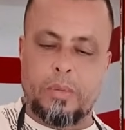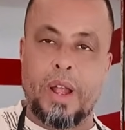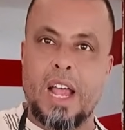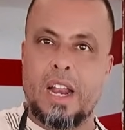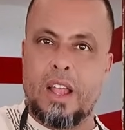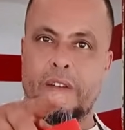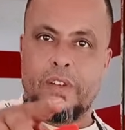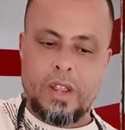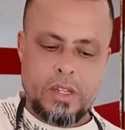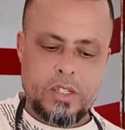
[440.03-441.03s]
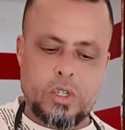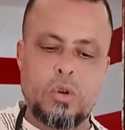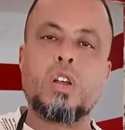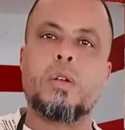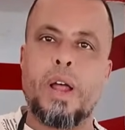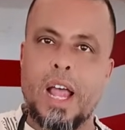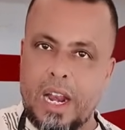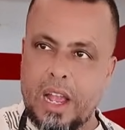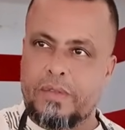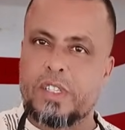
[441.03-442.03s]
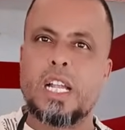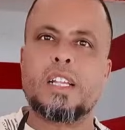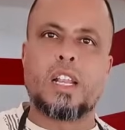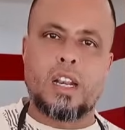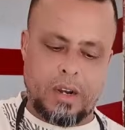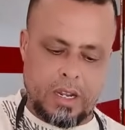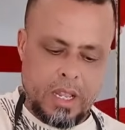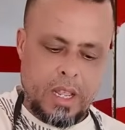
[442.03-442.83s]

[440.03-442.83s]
4000 الشوك 4000 الزعتر